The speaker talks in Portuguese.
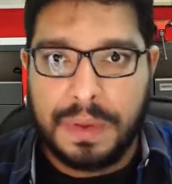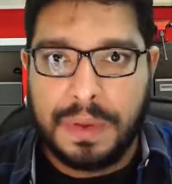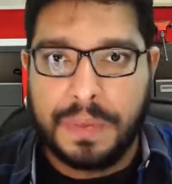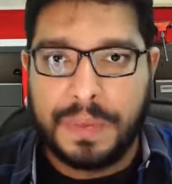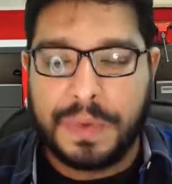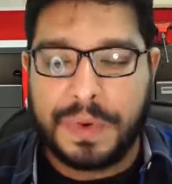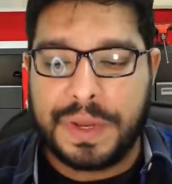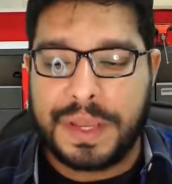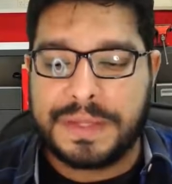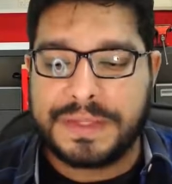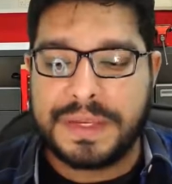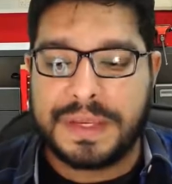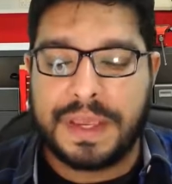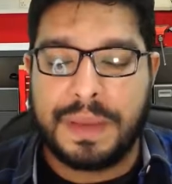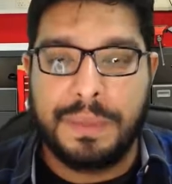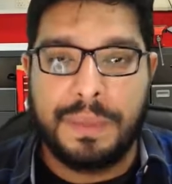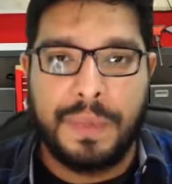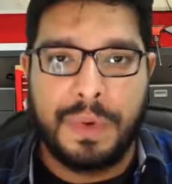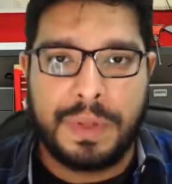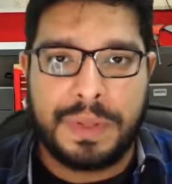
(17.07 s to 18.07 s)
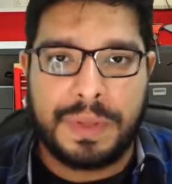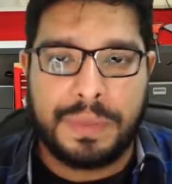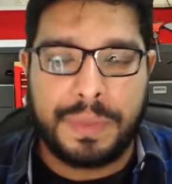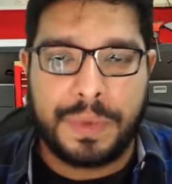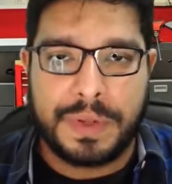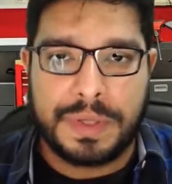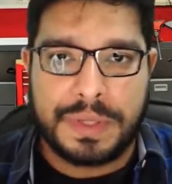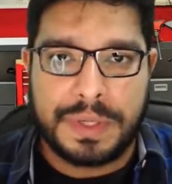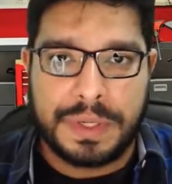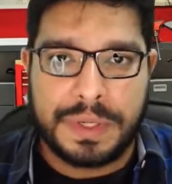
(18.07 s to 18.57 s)
porque isso aqui é muito
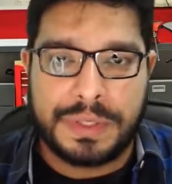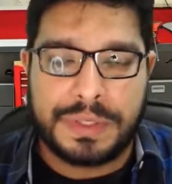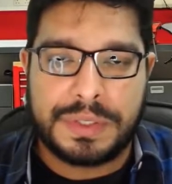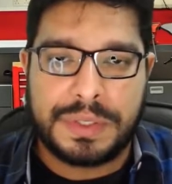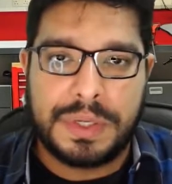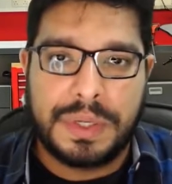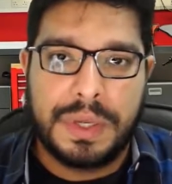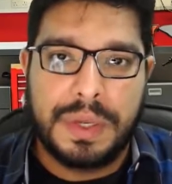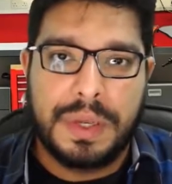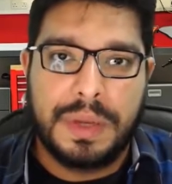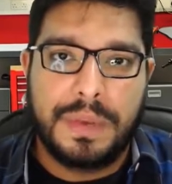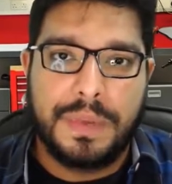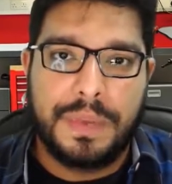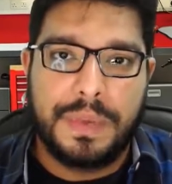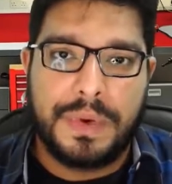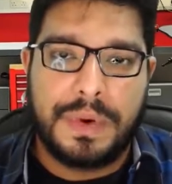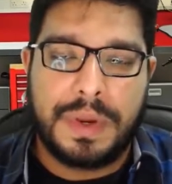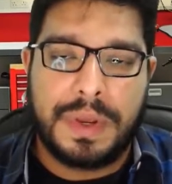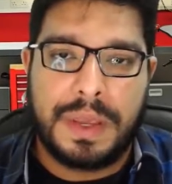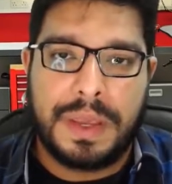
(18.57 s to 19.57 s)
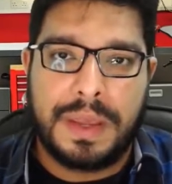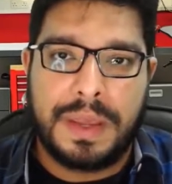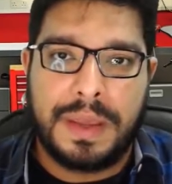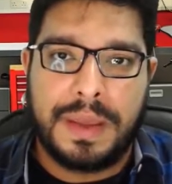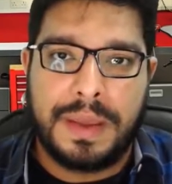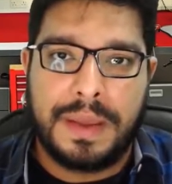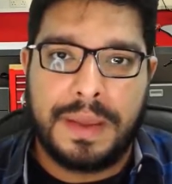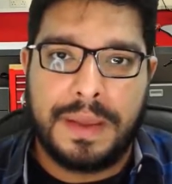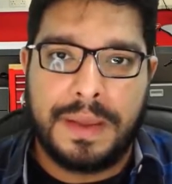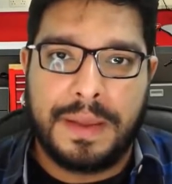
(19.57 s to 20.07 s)
importante,
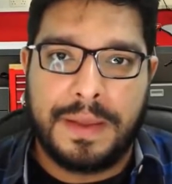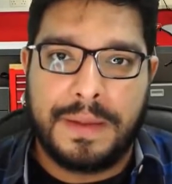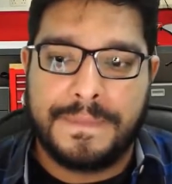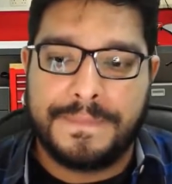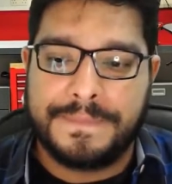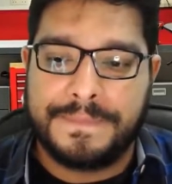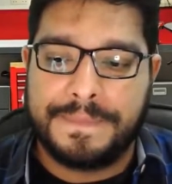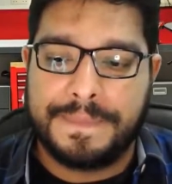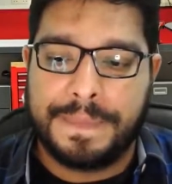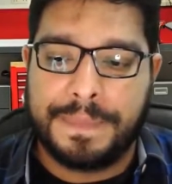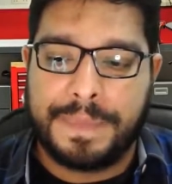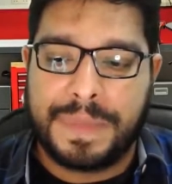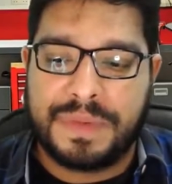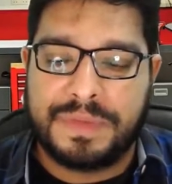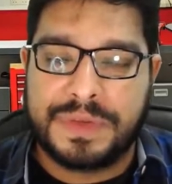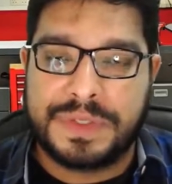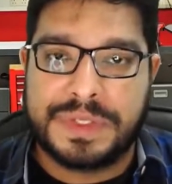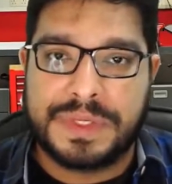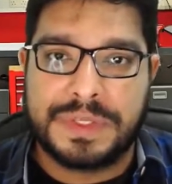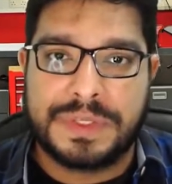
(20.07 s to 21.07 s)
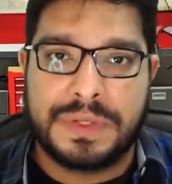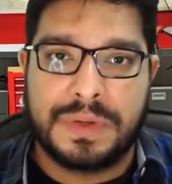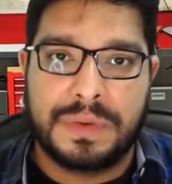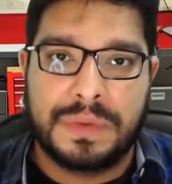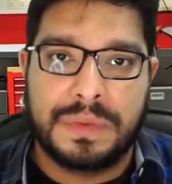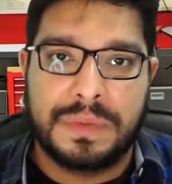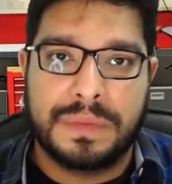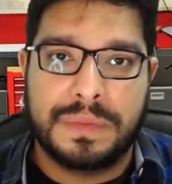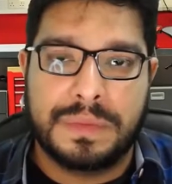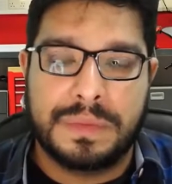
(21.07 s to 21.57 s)
porque para vocês
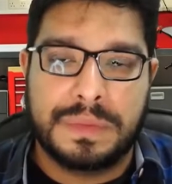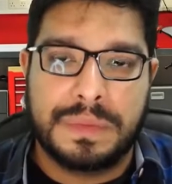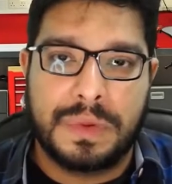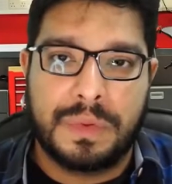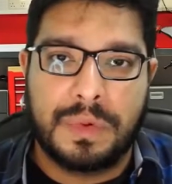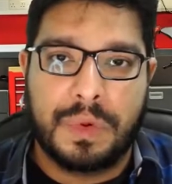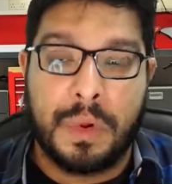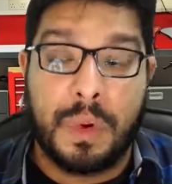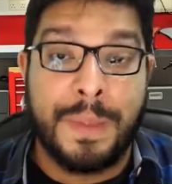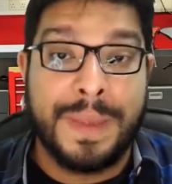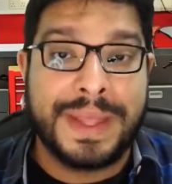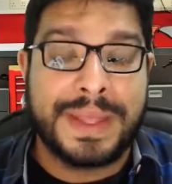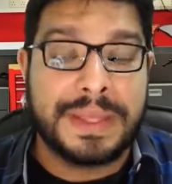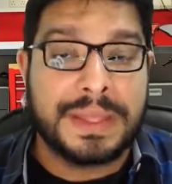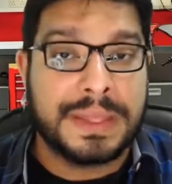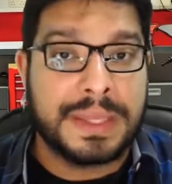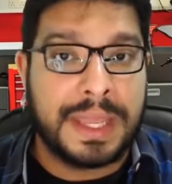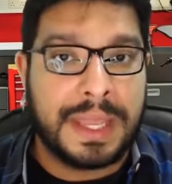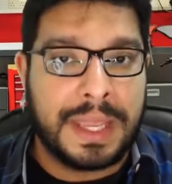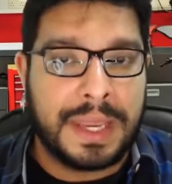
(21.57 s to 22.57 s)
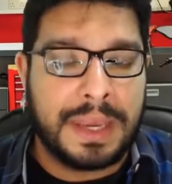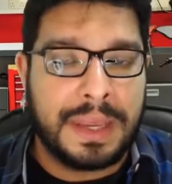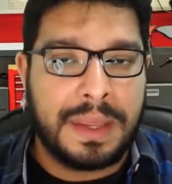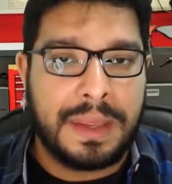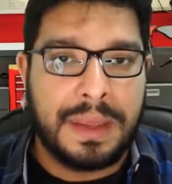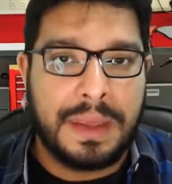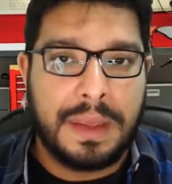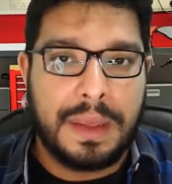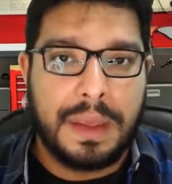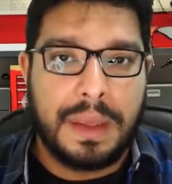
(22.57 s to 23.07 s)
não, não cometerem
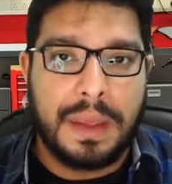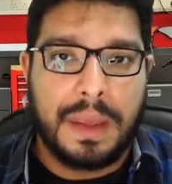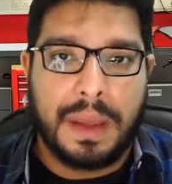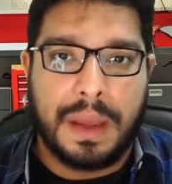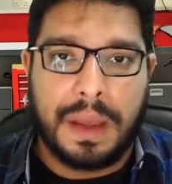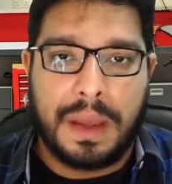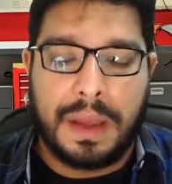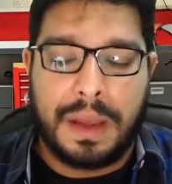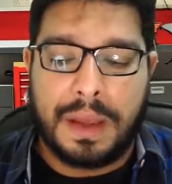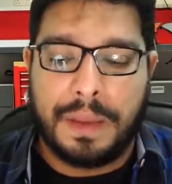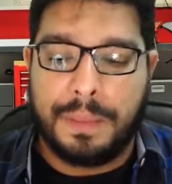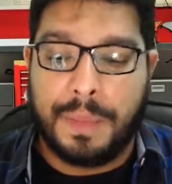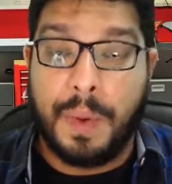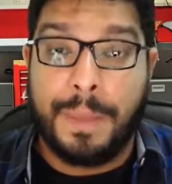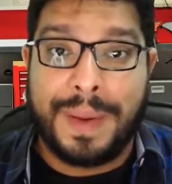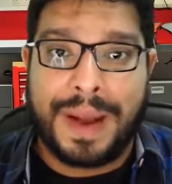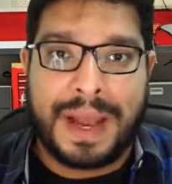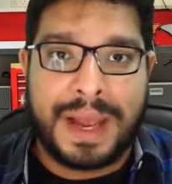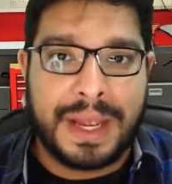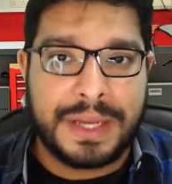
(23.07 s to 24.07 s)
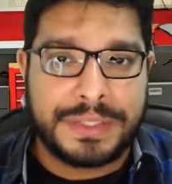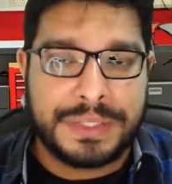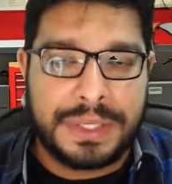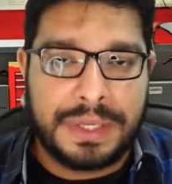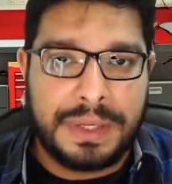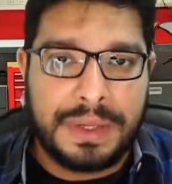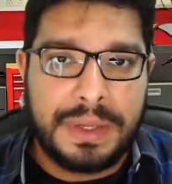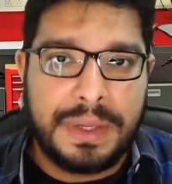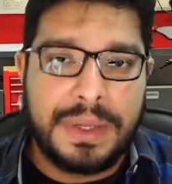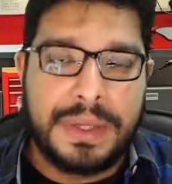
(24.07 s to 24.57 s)
a
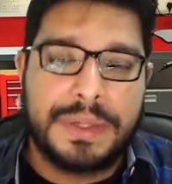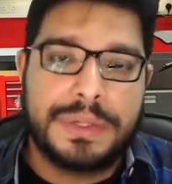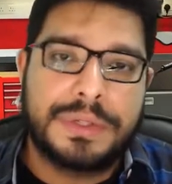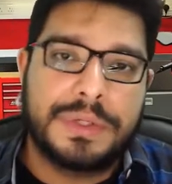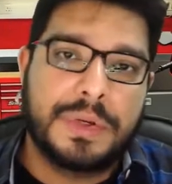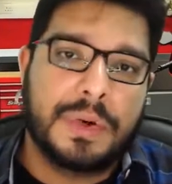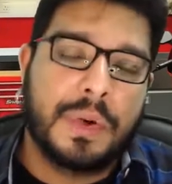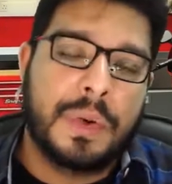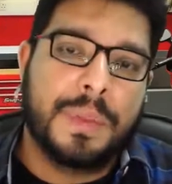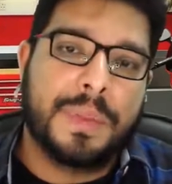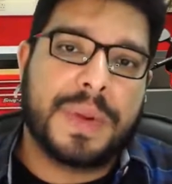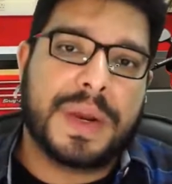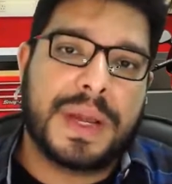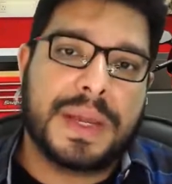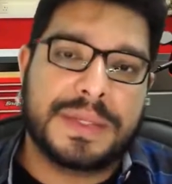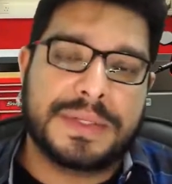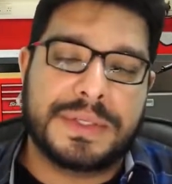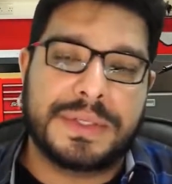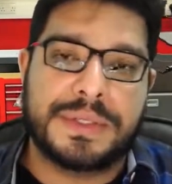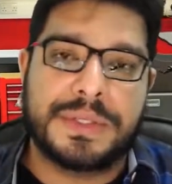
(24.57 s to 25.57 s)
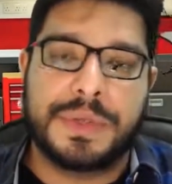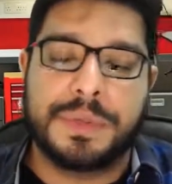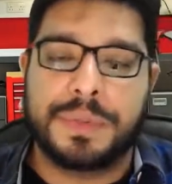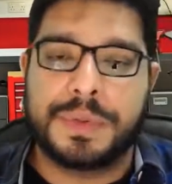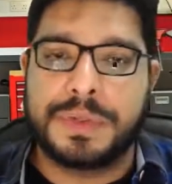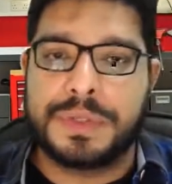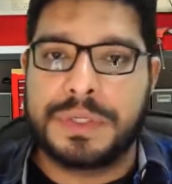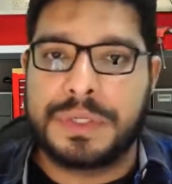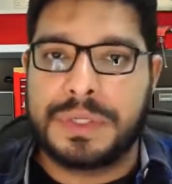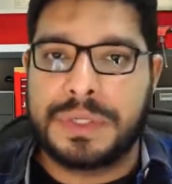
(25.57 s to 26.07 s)
bobagem de comprar esse
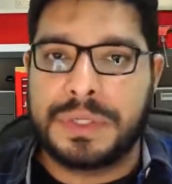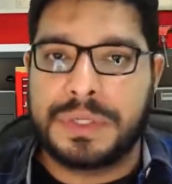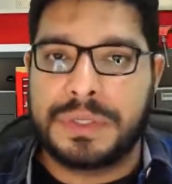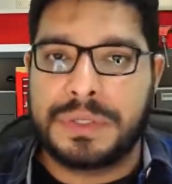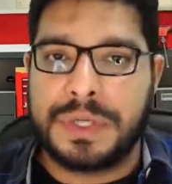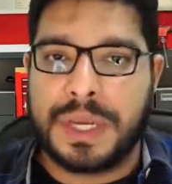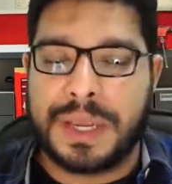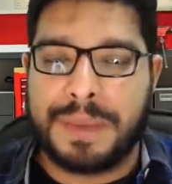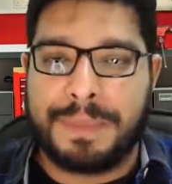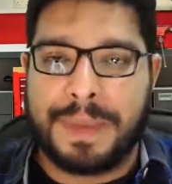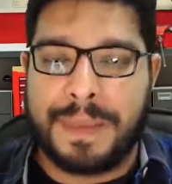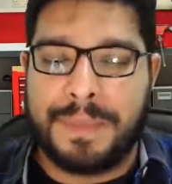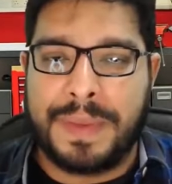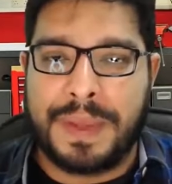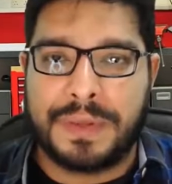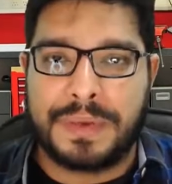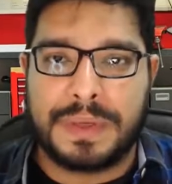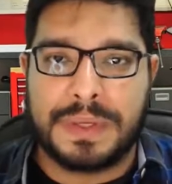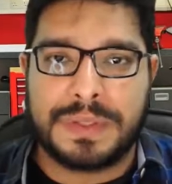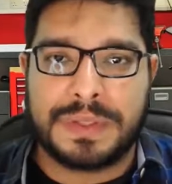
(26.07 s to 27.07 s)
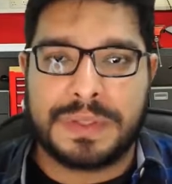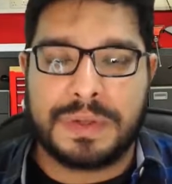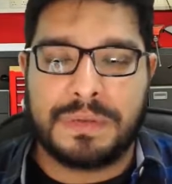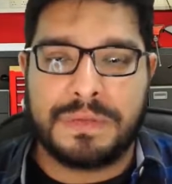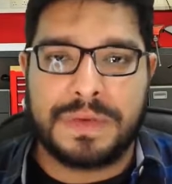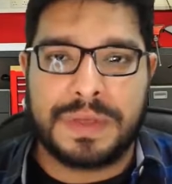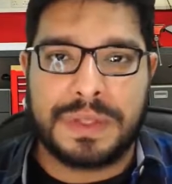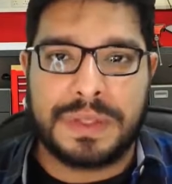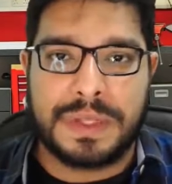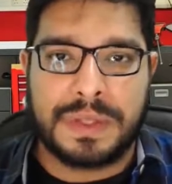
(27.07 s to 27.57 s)
tipo de, de equipamento que estão
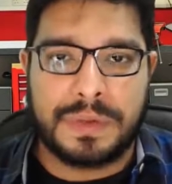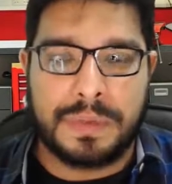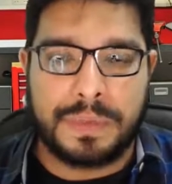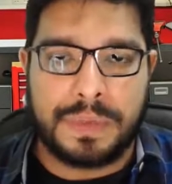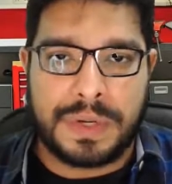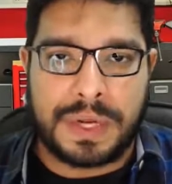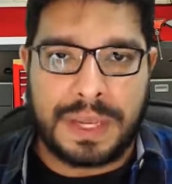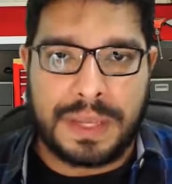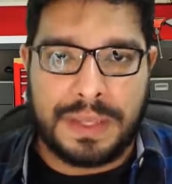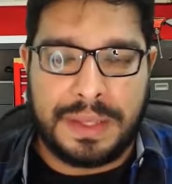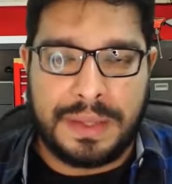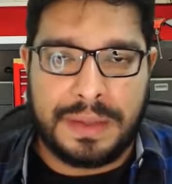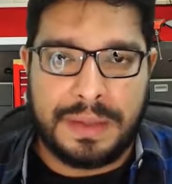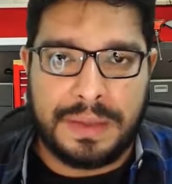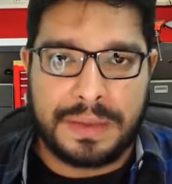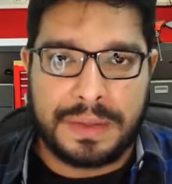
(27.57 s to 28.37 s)
vendendo por aí.